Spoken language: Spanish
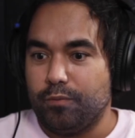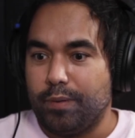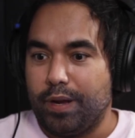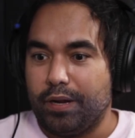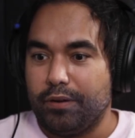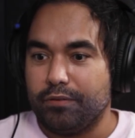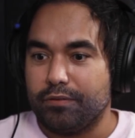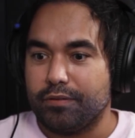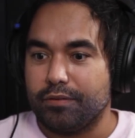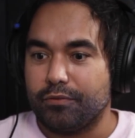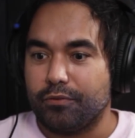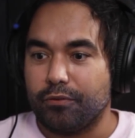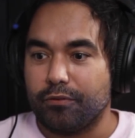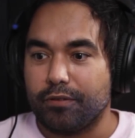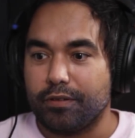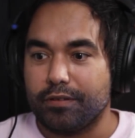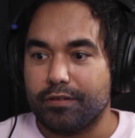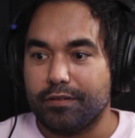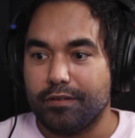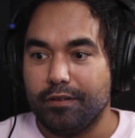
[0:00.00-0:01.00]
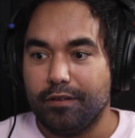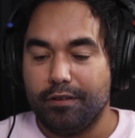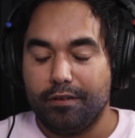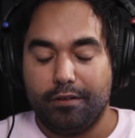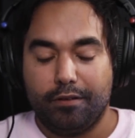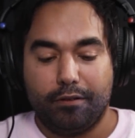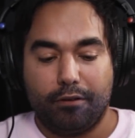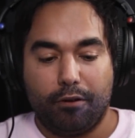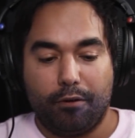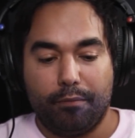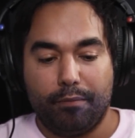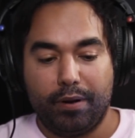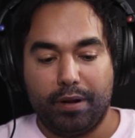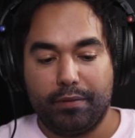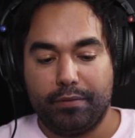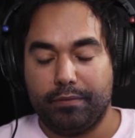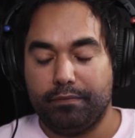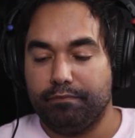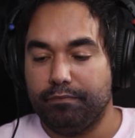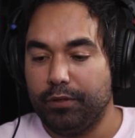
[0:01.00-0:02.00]
humanos, entonces, no,
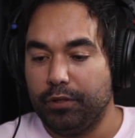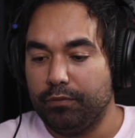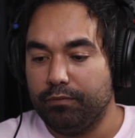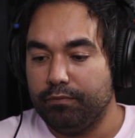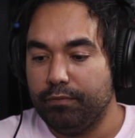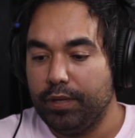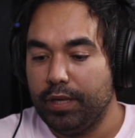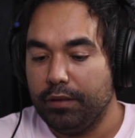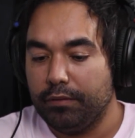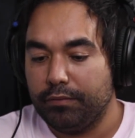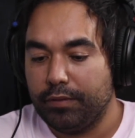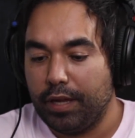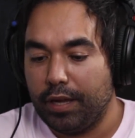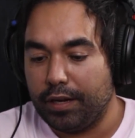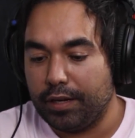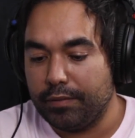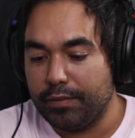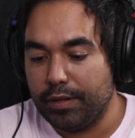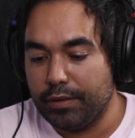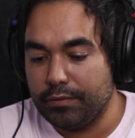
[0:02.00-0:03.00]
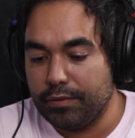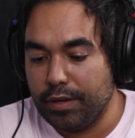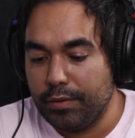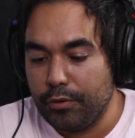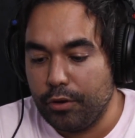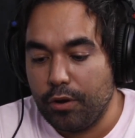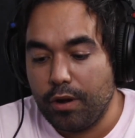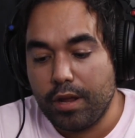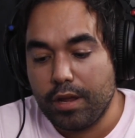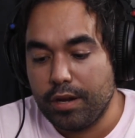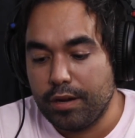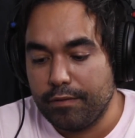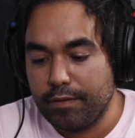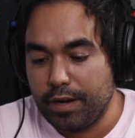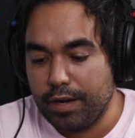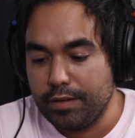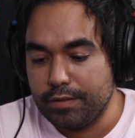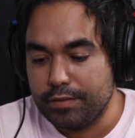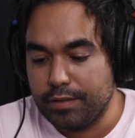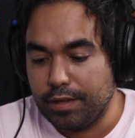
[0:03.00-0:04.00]
hombre, vi un video terrible de un avión ahí en
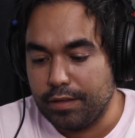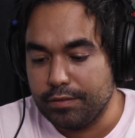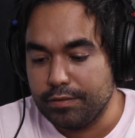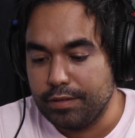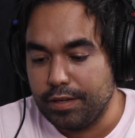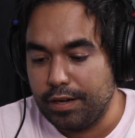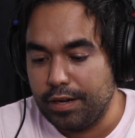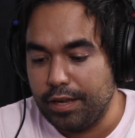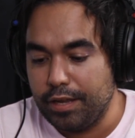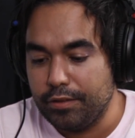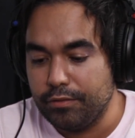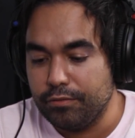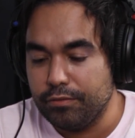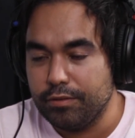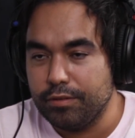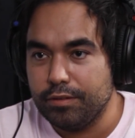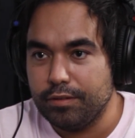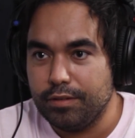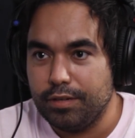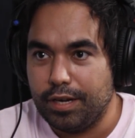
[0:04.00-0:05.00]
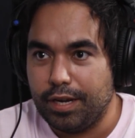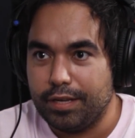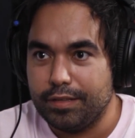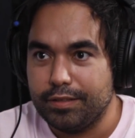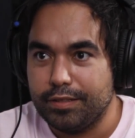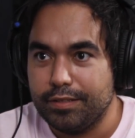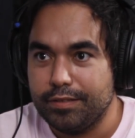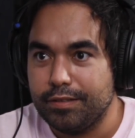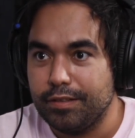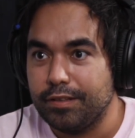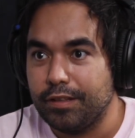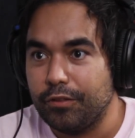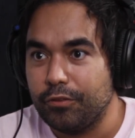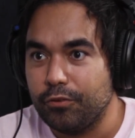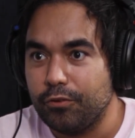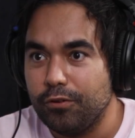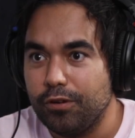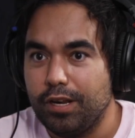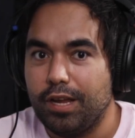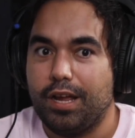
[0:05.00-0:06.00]
Afganistán saliendo y la gente
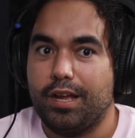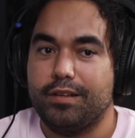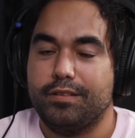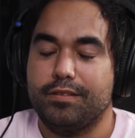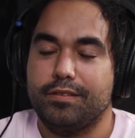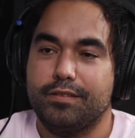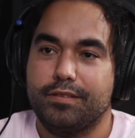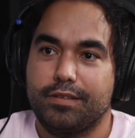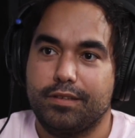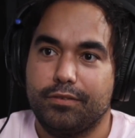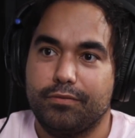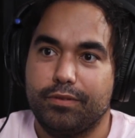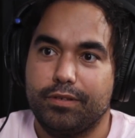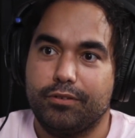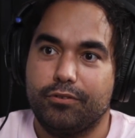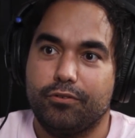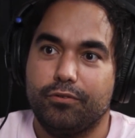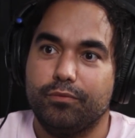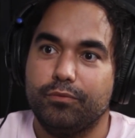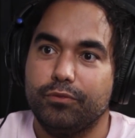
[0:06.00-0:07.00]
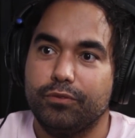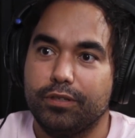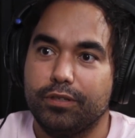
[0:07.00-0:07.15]
intentando colgarse, dice que, güey, ¿cómo?